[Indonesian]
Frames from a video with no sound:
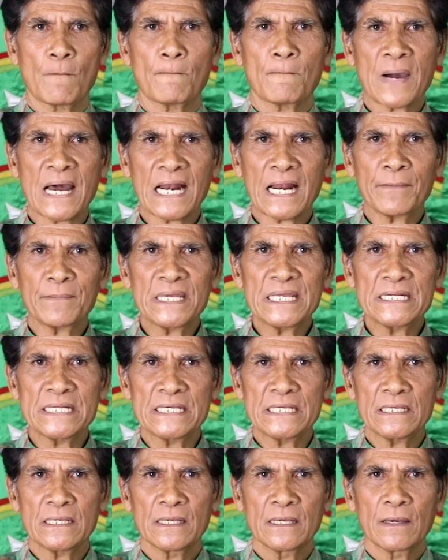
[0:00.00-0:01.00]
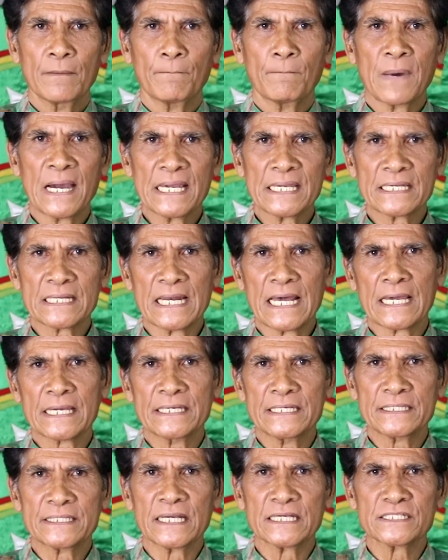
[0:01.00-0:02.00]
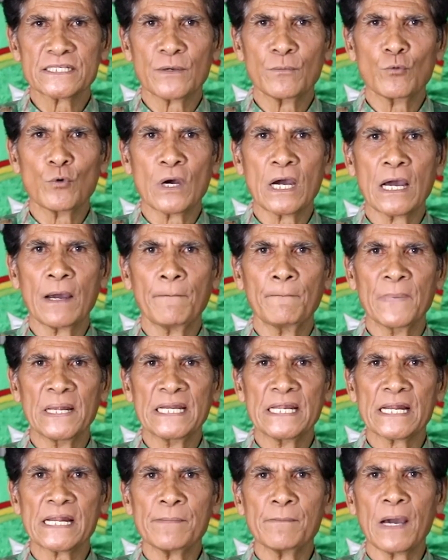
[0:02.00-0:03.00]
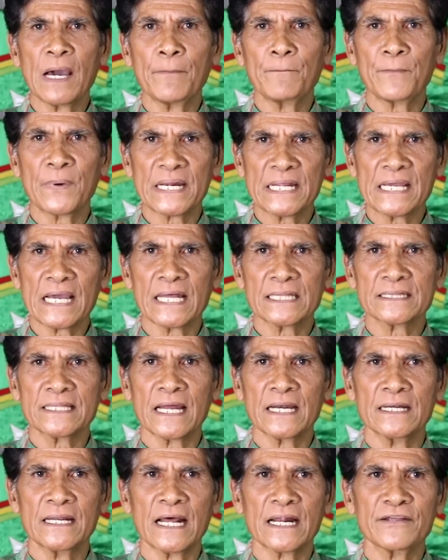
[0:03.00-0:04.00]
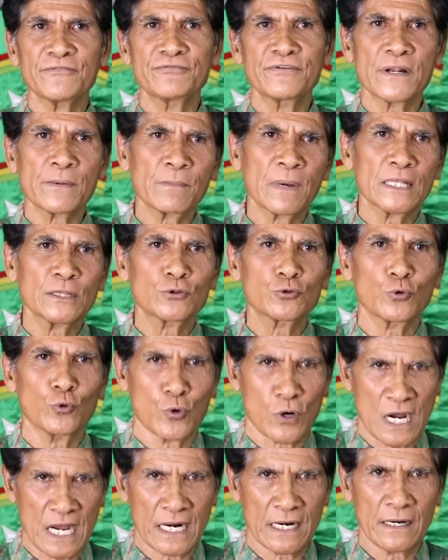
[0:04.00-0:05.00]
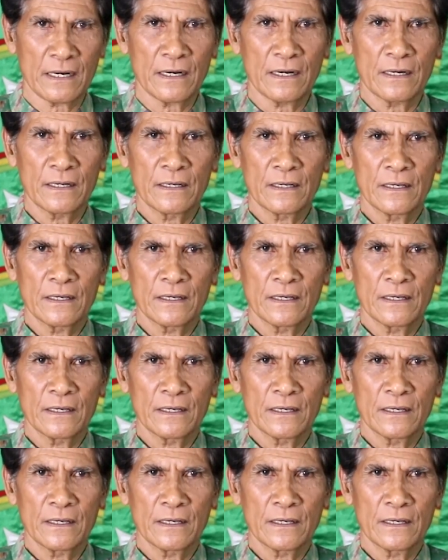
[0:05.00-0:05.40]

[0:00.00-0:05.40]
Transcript: Malam ini, baiklah kita semua menerima peringatan dari firman Tuhan